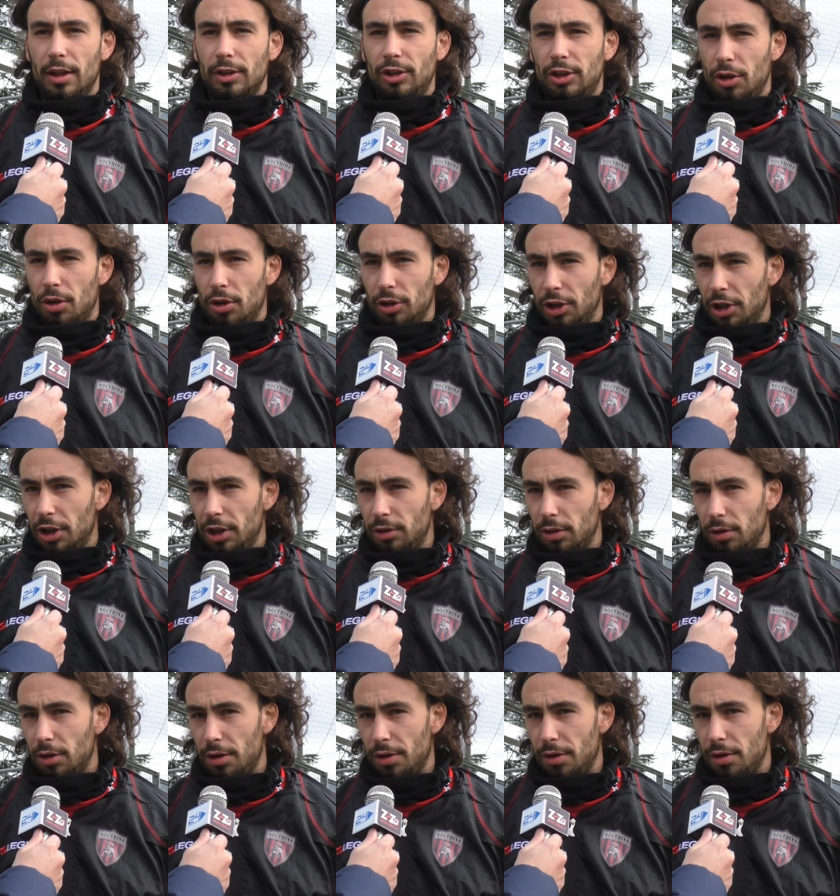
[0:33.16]
al girone di
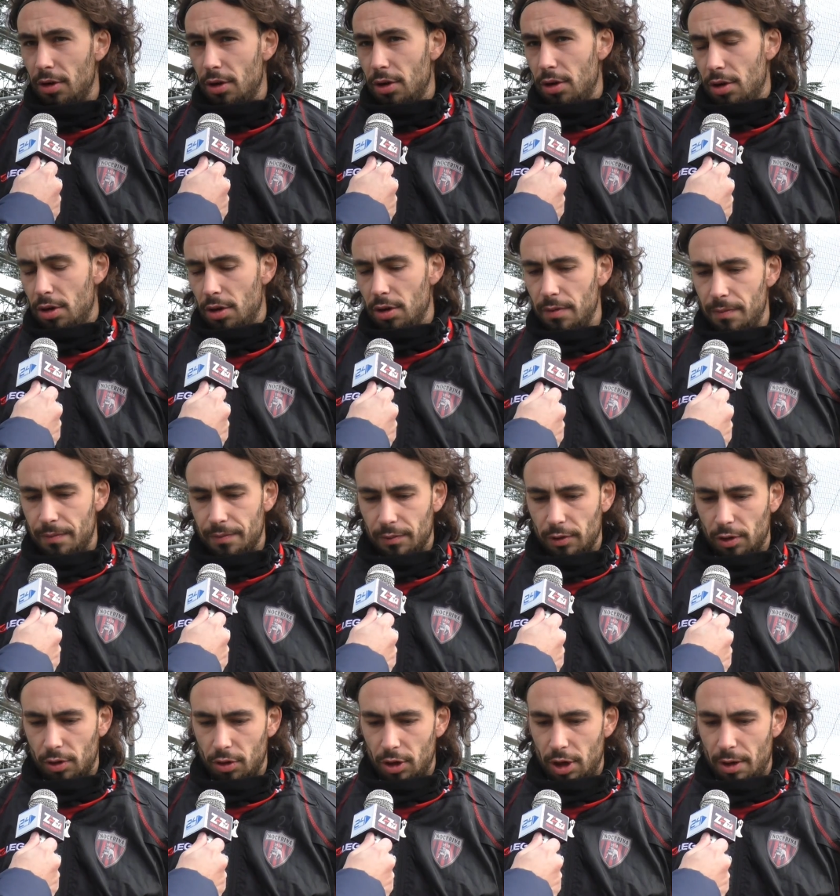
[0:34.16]
ritorno
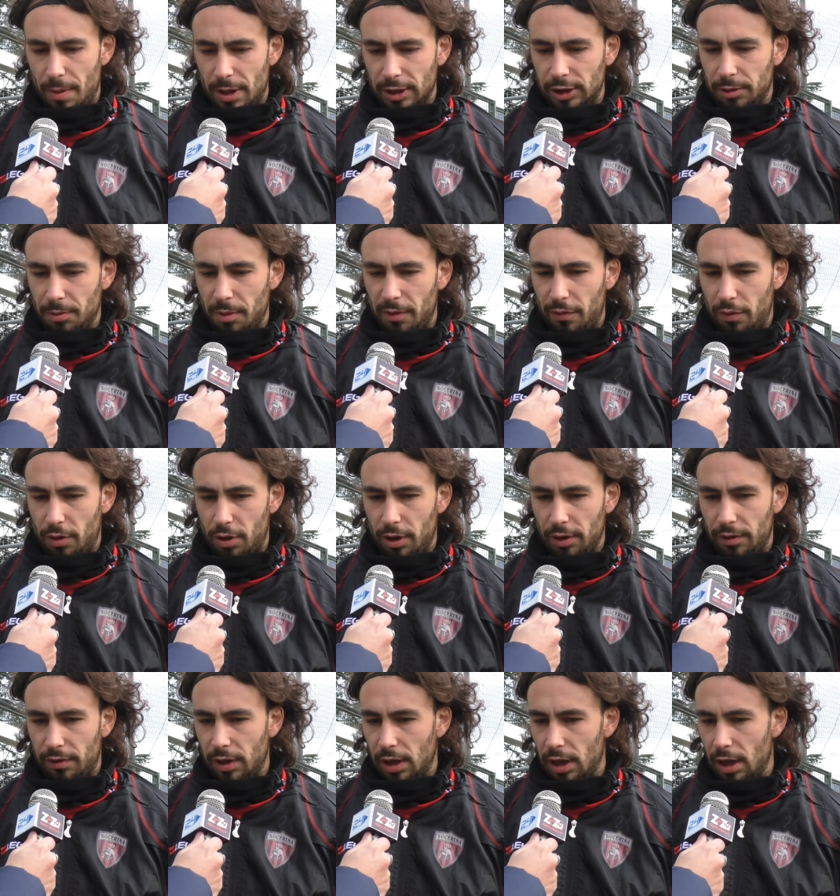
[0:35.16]
con le massime
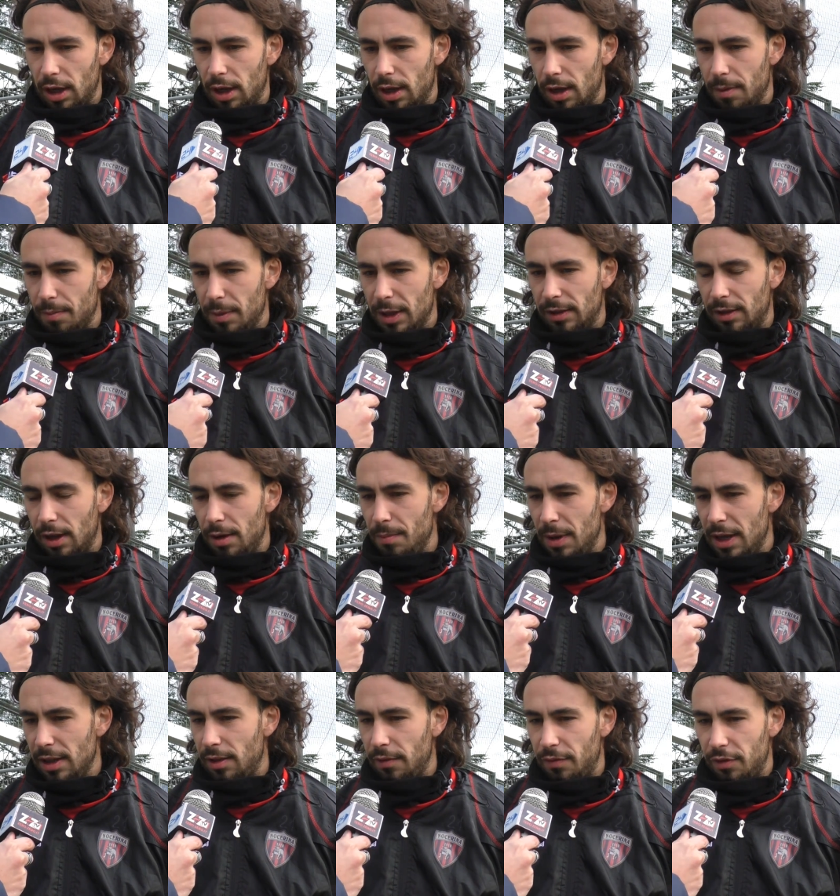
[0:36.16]
forze
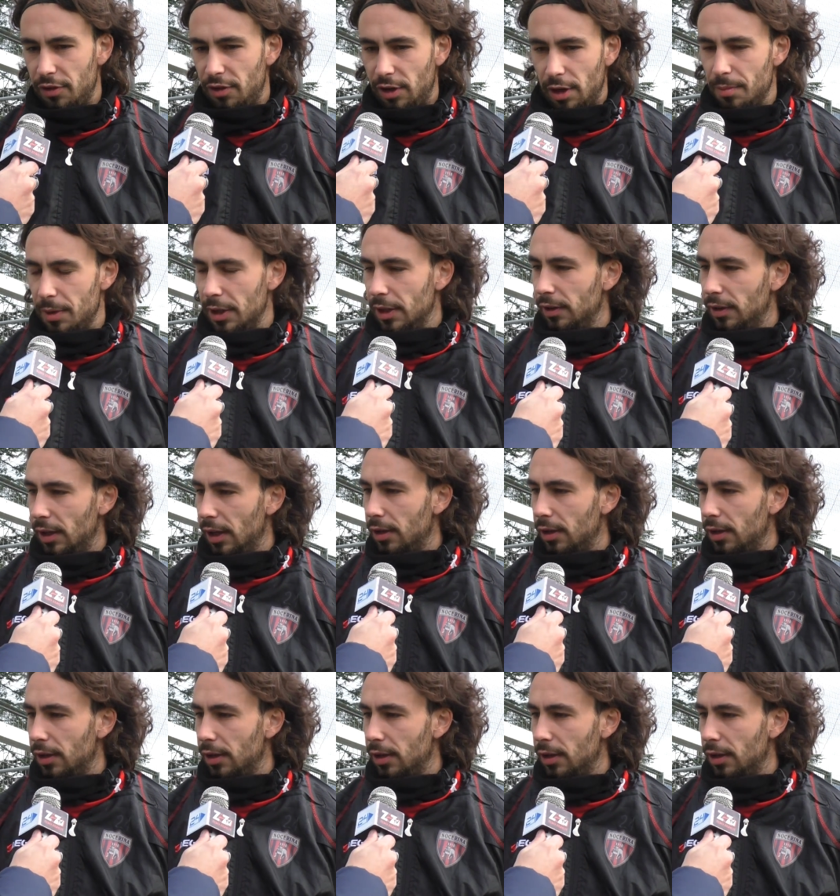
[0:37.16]
mentalmente e fisicamente.